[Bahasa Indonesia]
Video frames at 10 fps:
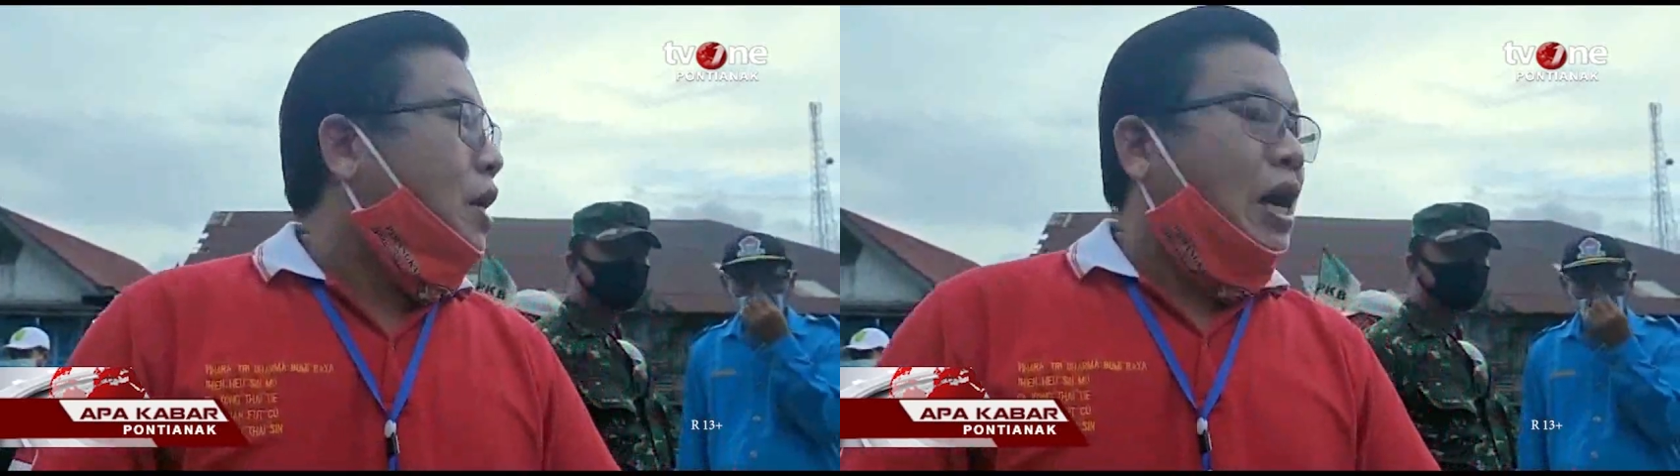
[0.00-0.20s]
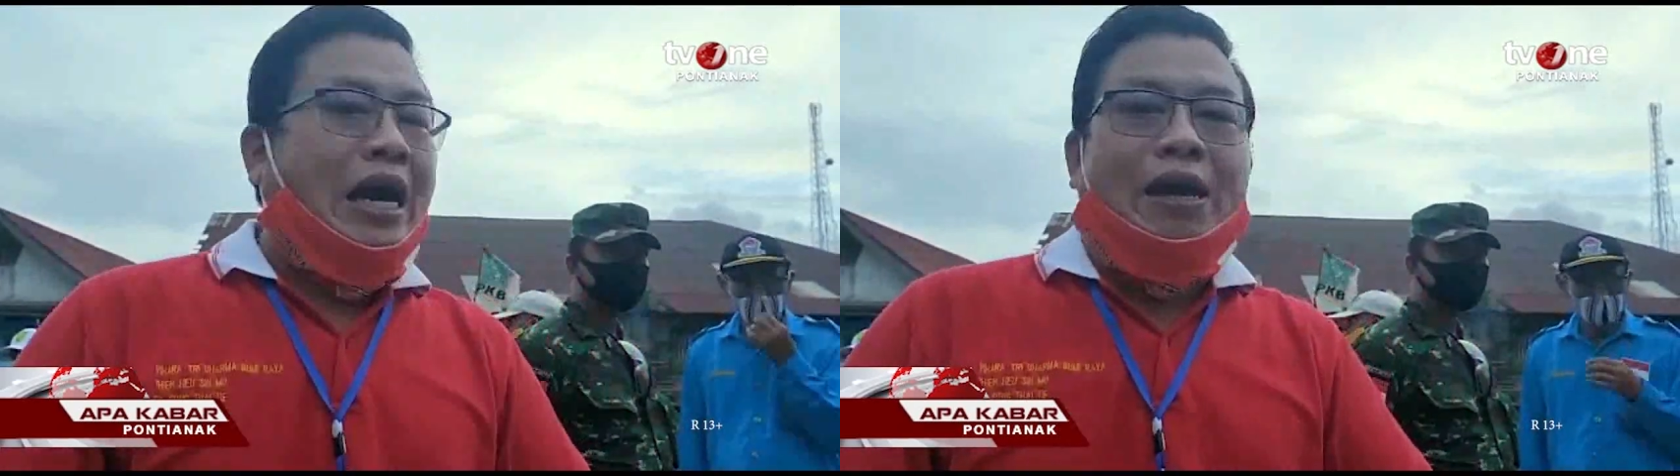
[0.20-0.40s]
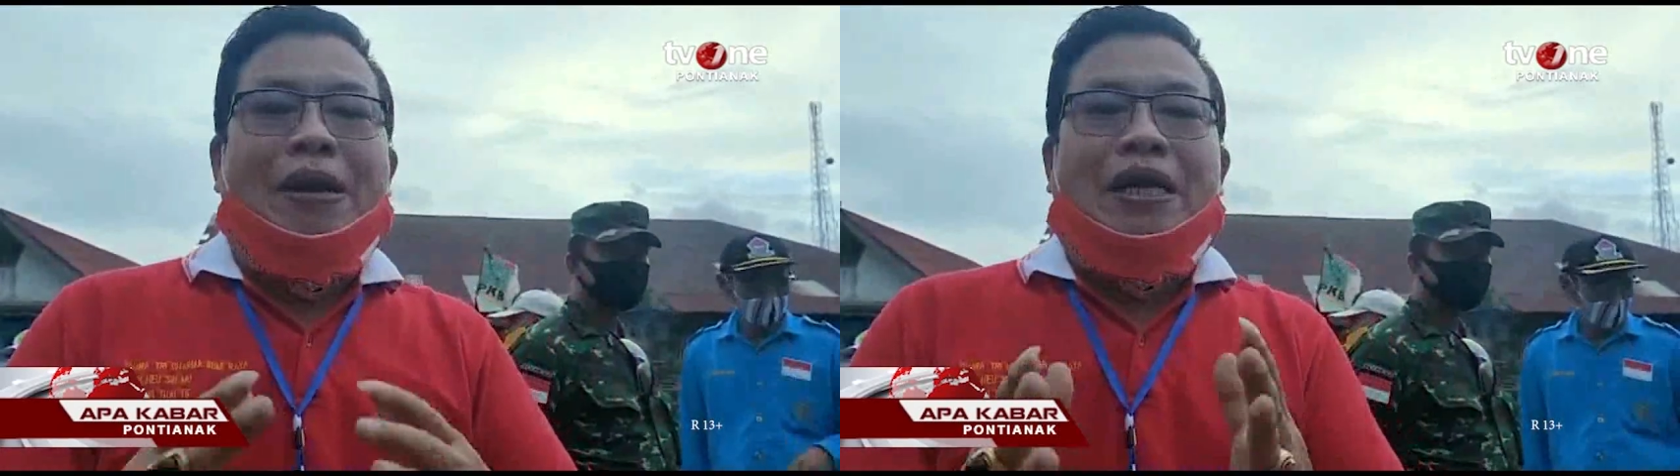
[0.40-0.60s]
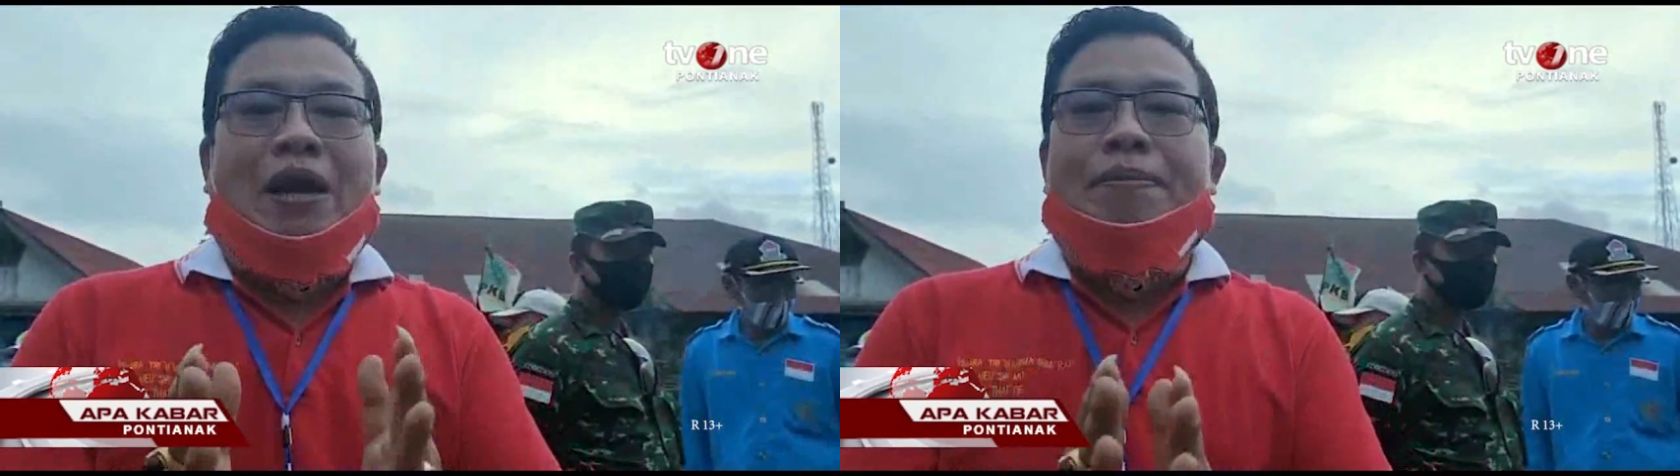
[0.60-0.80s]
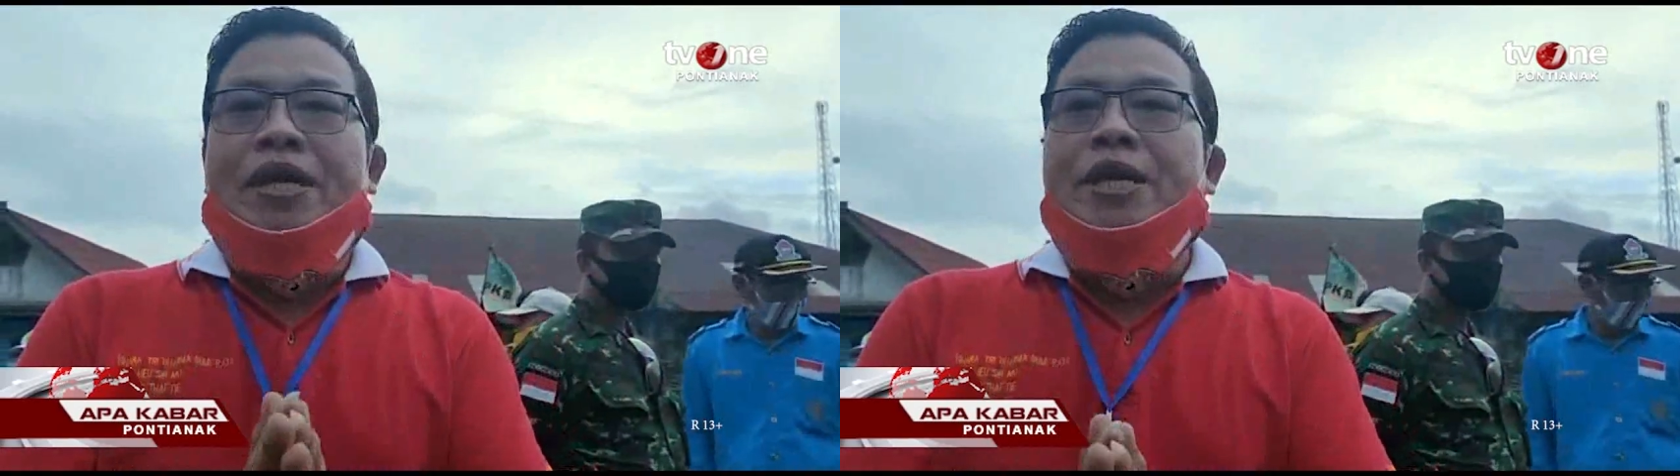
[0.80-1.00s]
Harapan
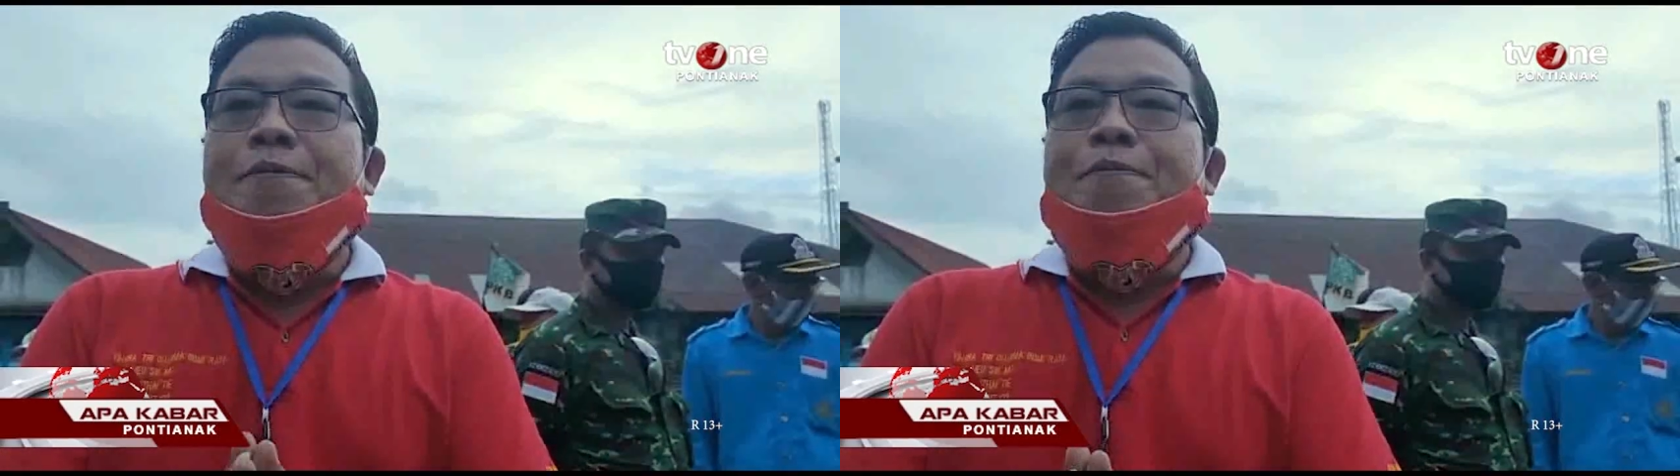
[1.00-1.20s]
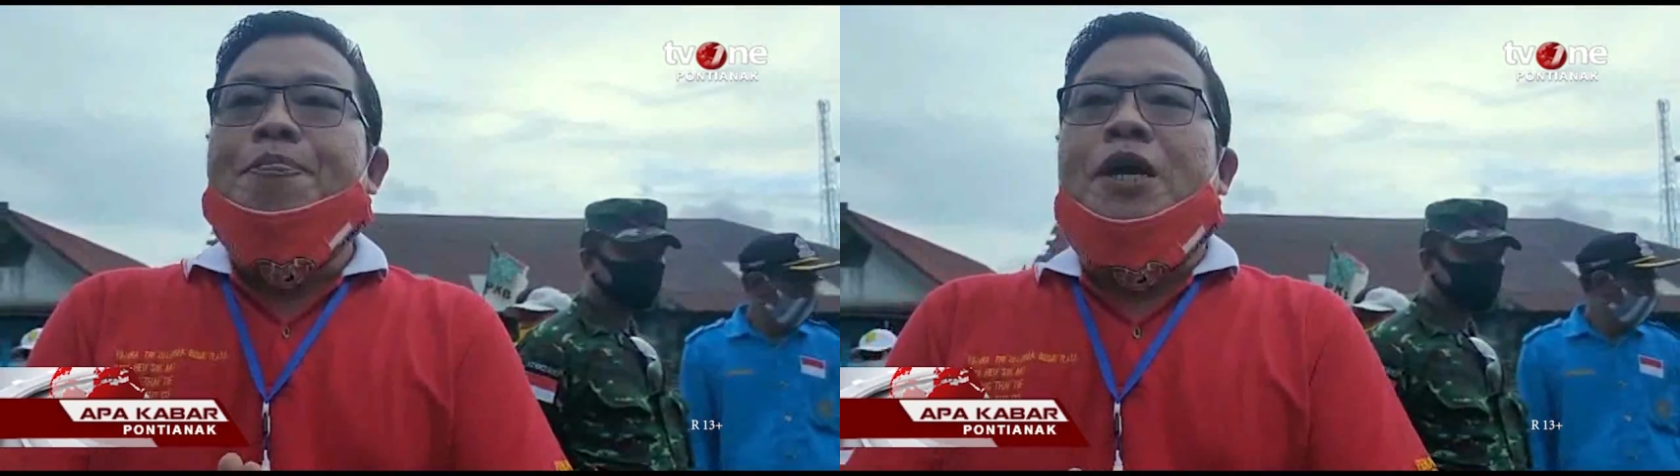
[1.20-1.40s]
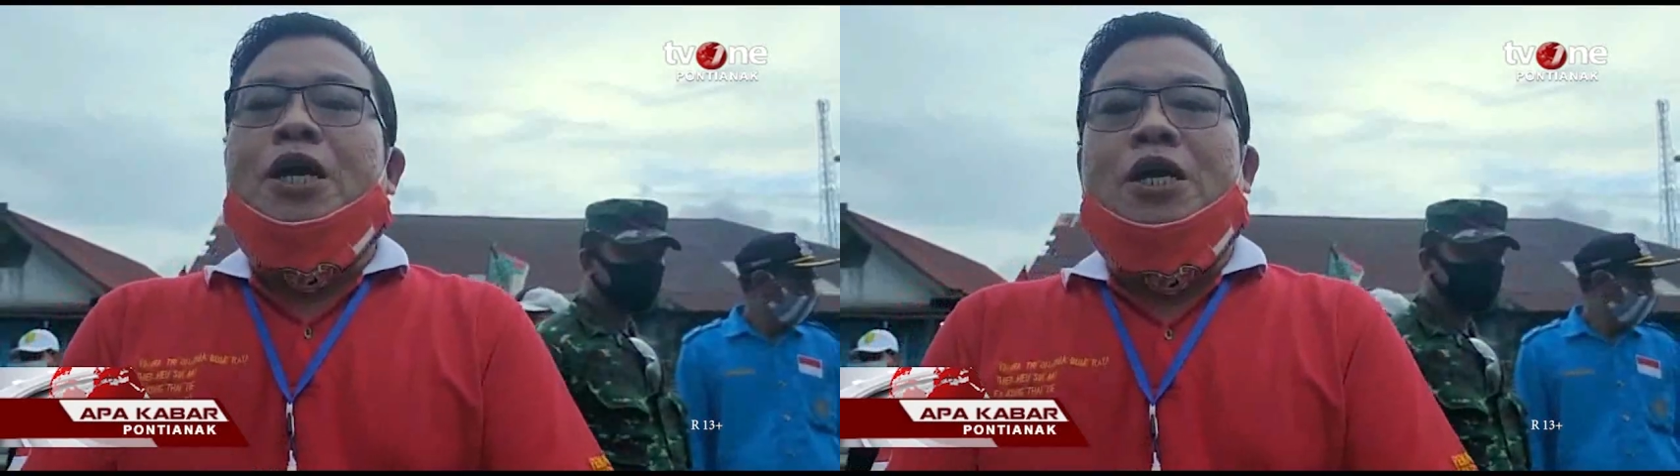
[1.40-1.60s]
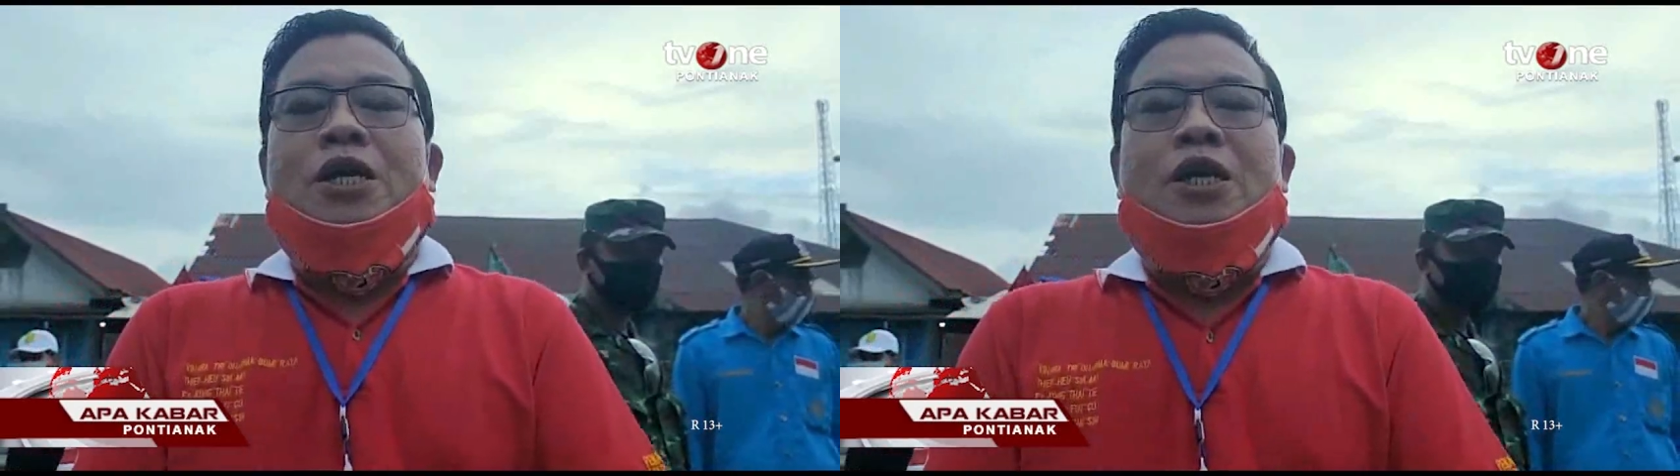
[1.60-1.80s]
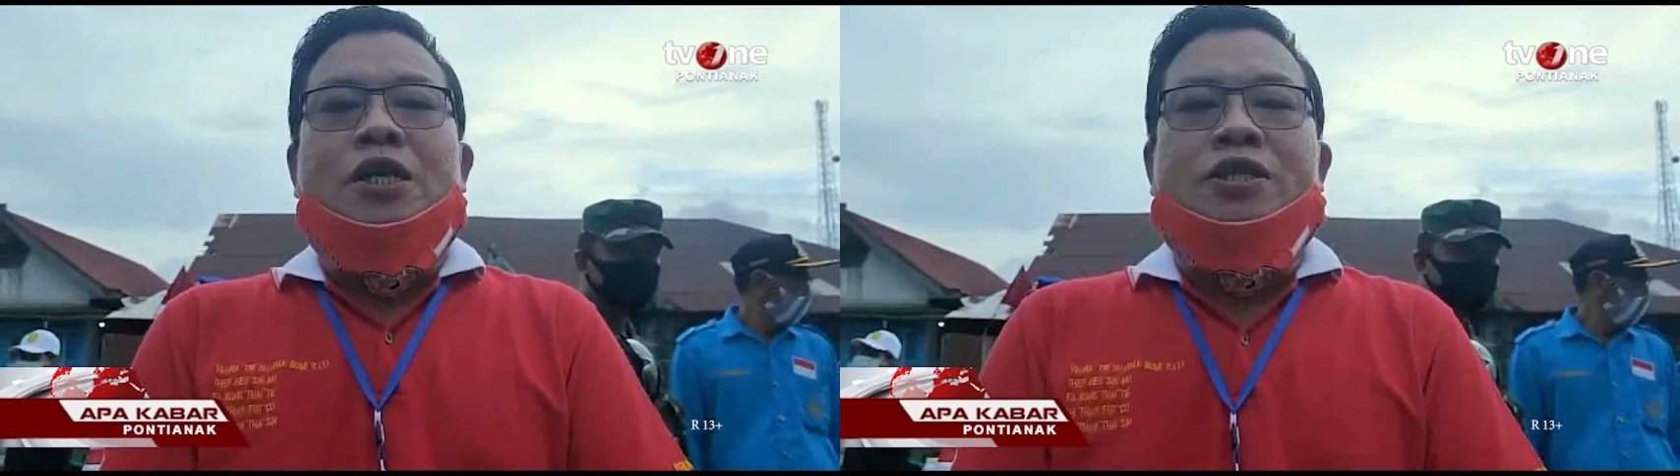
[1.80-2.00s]
kami uh,